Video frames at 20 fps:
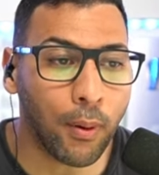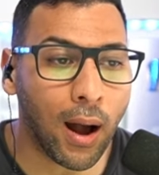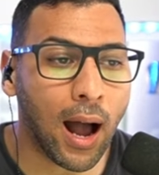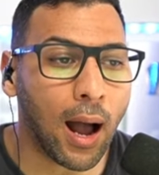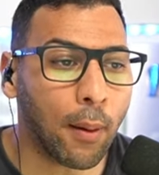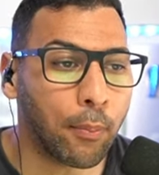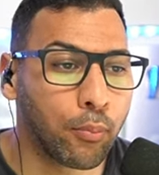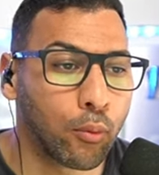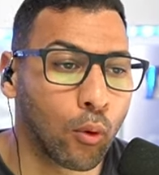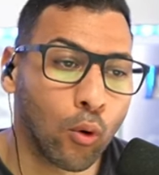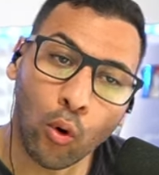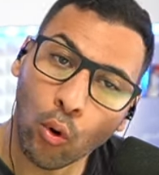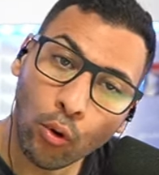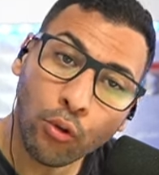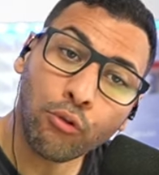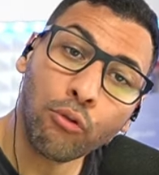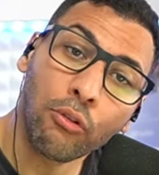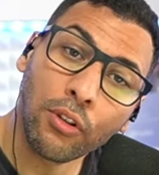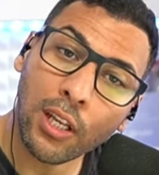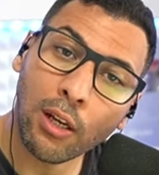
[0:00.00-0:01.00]
pas pour
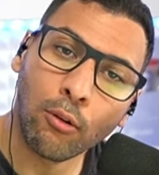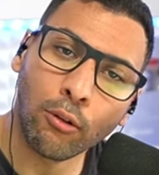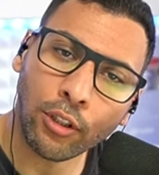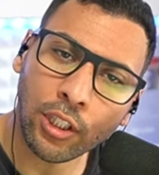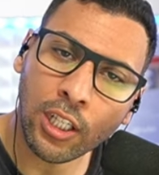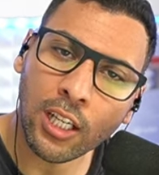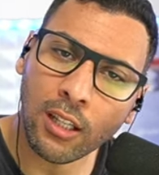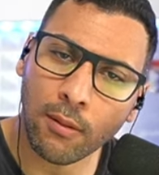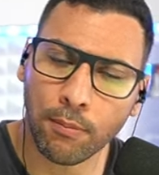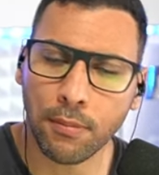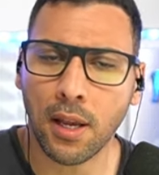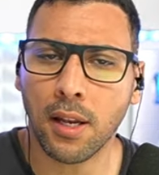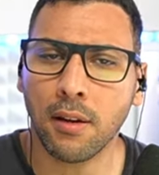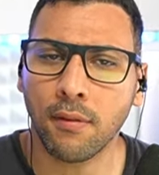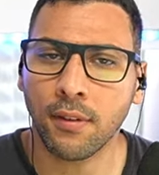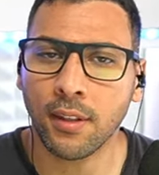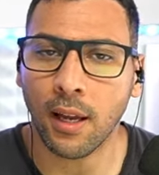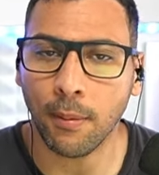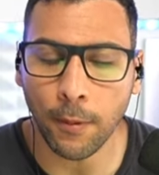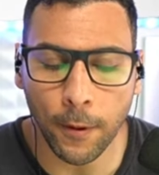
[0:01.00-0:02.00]
cautionner le cheat, bien
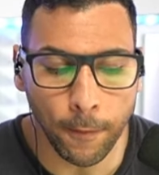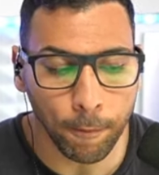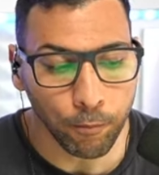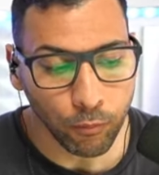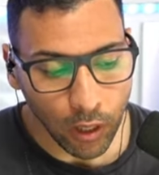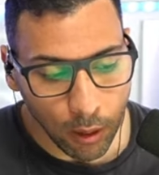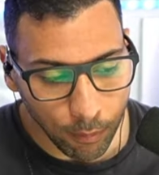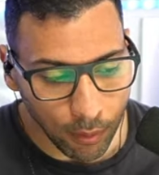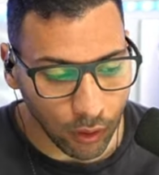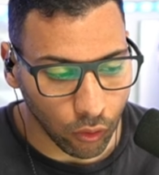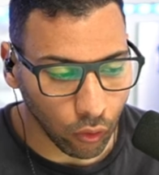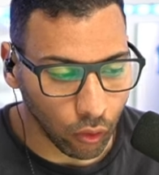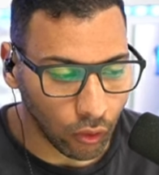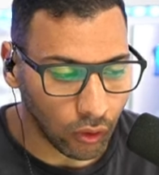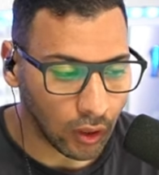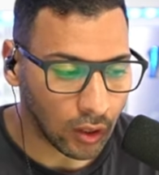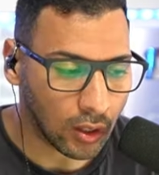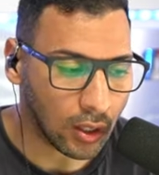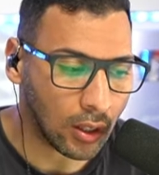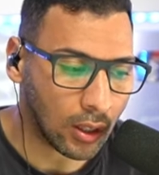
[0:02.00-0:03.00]
évidemment, parce que
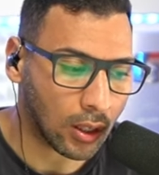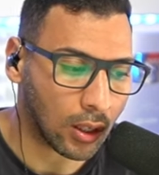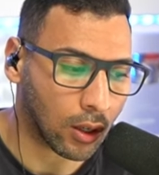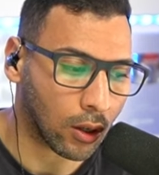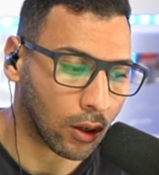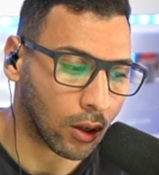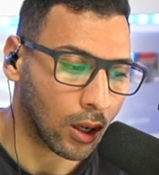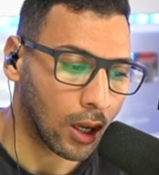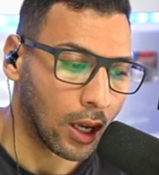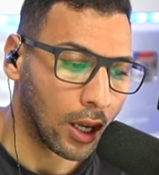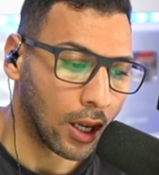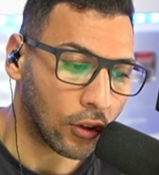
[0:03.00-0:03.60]
c'est des, euh,